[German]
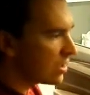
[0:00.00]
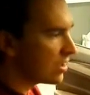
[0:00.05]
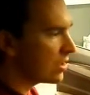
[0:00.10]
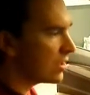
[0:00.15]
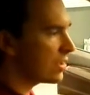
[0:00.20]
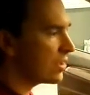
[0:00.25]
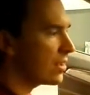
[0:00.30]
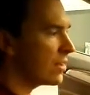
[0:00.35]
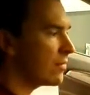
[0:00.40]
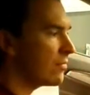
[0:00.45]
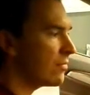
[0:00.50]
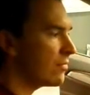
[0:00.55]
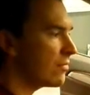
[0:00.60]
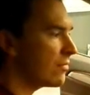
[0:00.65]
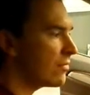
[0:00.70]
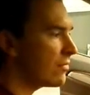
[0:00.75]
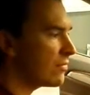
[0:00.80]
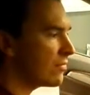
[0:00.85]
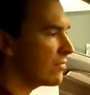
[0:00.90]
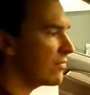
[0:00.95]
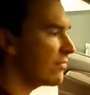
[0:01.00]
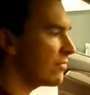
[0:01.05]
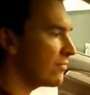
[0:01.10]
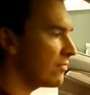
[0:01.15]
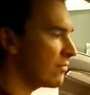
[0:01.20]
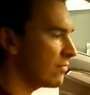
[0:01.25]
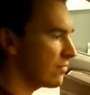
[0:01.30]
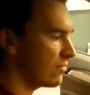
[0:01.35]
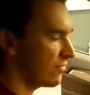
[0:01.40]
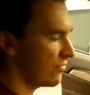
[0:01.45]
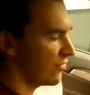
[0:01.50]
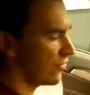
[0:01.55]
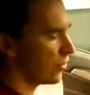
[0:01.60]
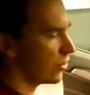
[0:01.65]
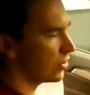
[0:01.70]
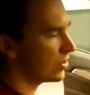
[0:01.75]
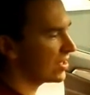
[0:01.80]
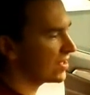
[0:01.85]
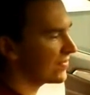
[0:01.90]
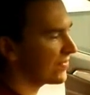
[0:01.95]
Ähm, wir
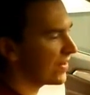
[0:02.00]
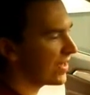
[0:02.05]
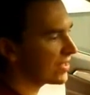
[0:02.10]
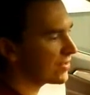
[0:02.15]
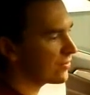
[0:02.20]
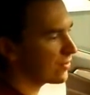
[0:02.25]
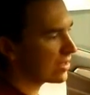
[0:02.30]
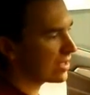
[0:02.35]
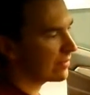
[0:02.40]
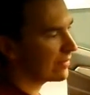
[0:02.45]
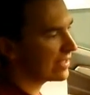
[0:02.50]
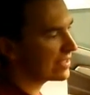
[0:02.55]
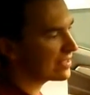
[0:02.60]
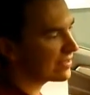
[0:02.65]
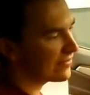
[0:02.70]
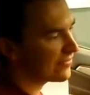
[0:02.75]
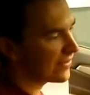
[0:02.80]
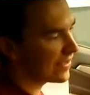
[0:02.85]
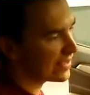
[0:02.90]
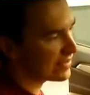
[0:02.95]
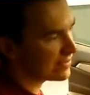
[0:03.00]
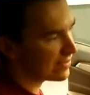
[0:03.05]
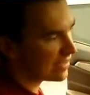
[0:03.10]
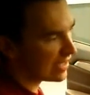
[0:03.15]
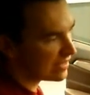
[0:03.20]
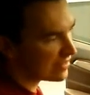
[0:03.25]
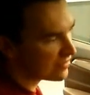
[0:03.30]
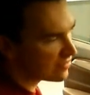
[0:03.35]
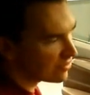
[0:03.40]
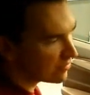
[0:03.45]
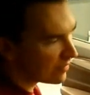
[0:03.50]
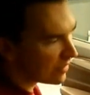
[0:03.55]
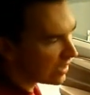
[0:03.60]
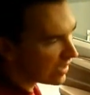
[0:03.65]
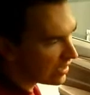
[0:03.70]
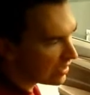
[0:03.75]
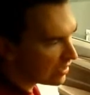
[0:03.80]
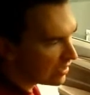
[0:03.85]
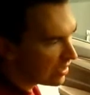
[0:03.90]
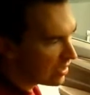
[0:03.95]
können das Fahrzeug im Endeffekt ganz
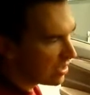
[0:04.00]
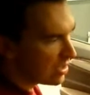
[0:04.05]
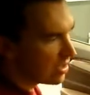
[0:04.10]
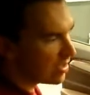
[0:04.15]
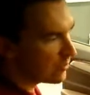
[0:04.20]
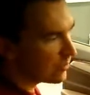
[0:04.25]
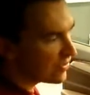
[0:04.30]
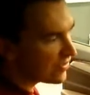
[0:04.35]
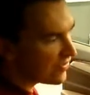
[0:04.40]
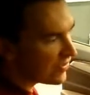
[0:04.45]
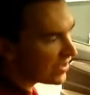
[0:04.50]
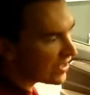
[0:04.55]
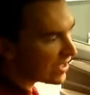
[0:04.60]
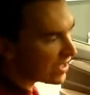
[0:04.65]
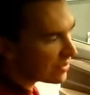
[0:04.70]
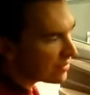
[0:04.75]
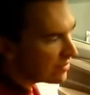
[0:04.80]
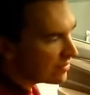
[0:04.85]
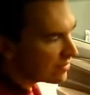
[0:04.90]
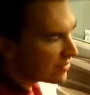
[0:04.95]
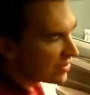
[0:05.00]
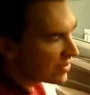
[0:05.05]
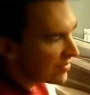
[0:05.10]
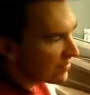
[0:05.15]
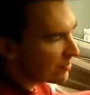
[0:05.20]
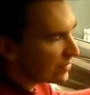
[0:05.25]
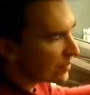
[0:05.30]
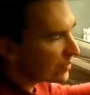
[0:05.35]
normal bewegen, die, mit